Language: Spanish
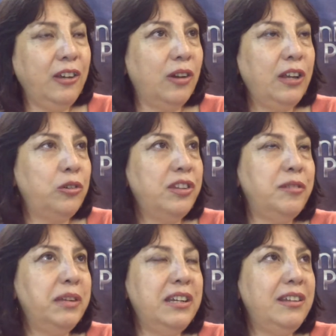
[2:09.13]
Hay, hay
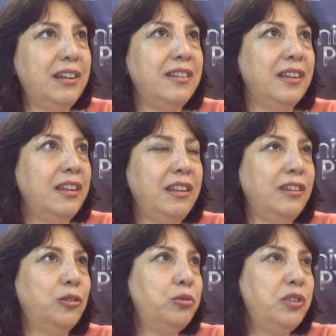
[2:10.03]
cosas bien
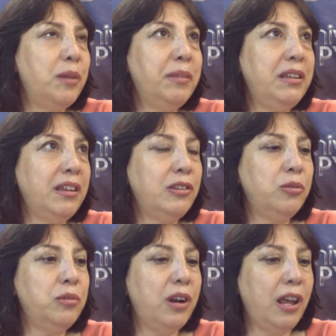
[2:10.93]
interesantes. Justamente
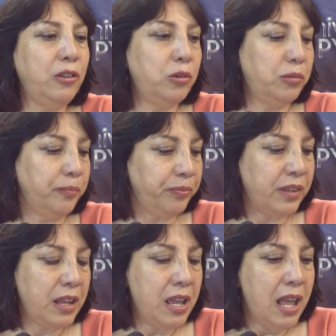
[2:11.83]
hace un rato
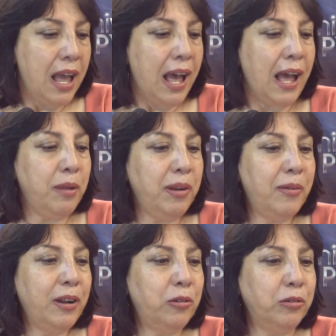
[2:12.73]

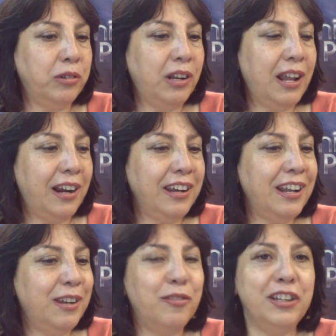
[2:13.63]
hablaba con la
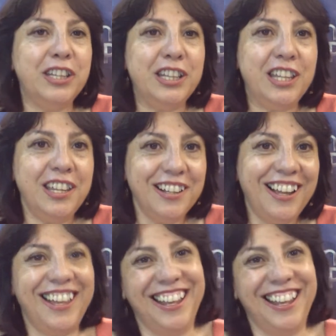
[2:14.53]
reina Nefertiti.